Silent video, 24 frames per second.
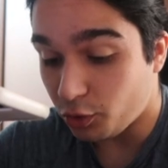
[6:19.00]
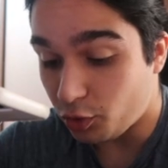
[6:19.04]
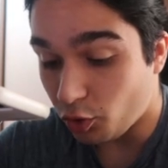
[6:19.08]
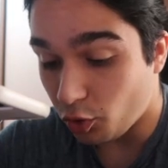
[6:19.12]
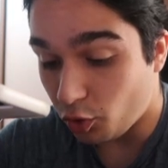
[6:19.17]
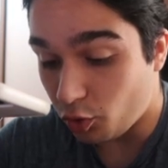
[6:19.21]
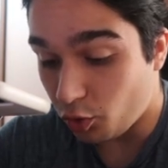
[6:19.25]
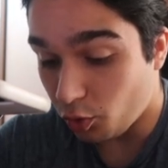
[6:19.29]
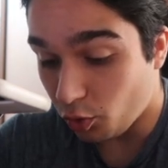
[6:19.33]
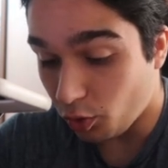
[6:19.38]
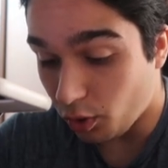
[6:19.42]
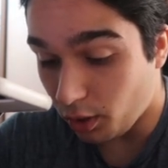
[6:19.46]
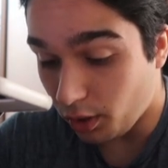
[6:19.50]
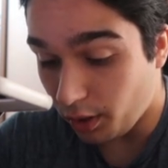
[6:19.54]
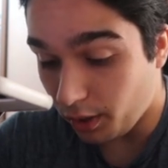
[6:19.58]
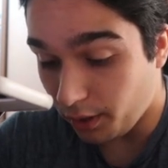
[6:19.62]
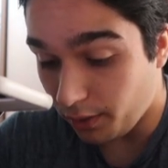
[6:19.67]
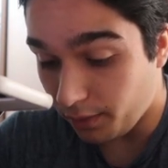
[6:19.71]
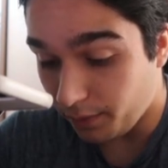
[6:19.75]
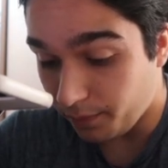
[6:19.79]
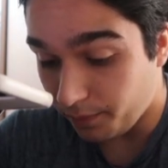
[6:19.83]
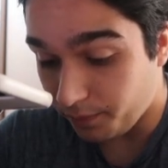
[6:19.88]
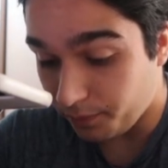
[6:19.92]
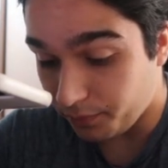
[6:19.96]
de
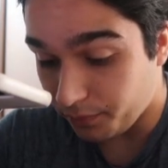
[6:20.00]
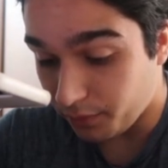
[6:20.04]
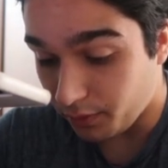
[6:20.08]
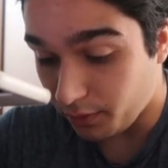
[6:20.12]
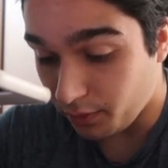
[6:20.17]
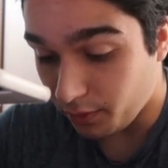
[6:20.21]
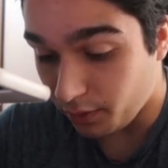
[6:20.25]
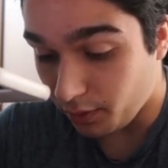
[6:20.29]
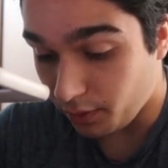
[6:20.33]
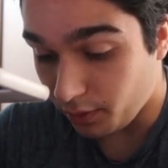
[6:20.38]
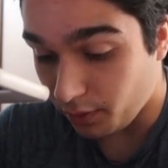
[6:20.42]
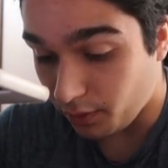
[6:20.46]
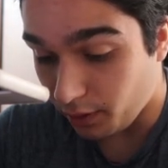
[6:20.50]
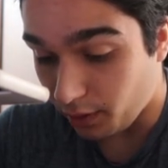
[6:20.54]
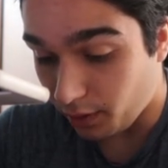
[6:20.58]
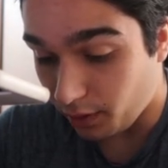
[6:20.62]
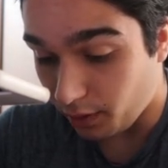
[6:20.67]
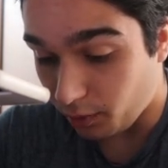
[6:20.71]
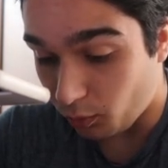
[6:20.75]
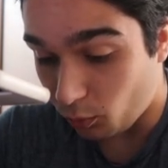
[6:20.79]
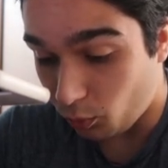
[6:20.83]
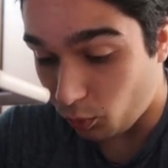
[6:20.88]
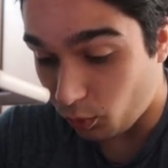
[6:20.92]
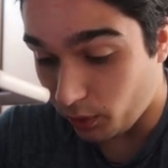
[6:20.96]
secours.
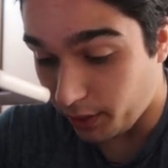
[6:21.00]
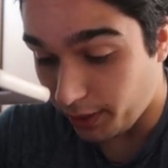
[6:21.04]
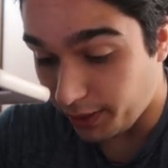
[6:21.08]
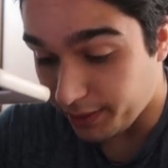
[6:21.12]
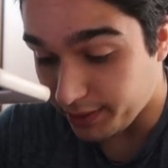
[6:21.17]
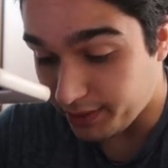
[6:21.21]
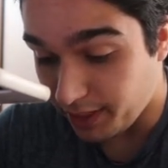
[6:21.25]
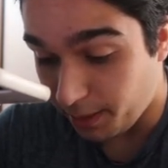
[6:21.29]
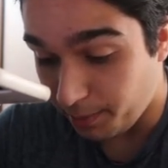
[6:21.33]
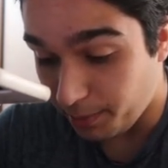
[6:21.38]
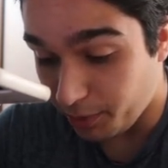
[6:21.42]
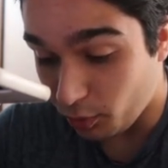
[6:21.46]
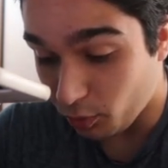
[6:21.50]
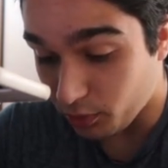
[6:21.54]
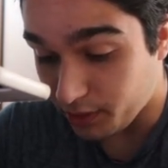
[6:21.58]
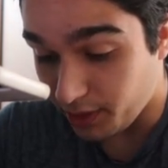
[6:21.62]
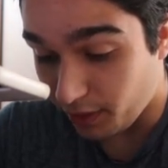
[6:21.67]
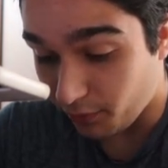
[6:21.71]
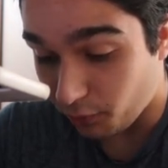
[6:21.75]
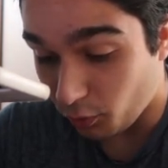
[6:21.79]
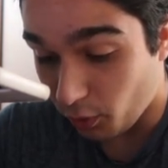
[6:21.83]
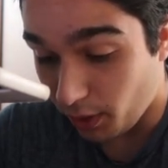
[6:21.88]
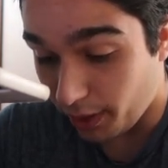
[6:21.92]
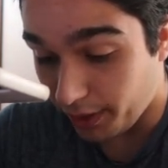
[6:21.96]
Oui, les amis, nous
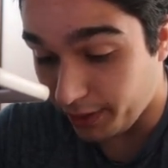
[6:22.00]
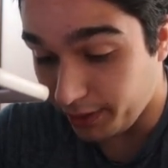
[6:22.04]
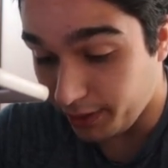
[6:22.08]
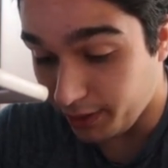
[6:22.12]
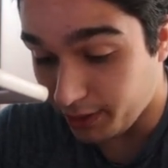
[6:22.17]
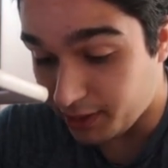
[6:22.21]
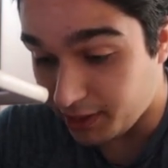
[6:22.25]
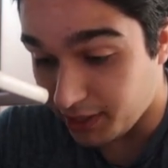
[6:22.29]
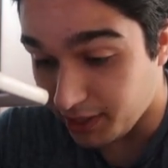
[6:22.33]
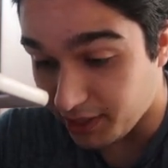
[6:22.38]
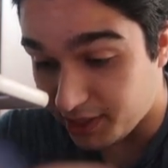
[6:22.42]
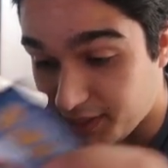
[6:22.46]
avons un hit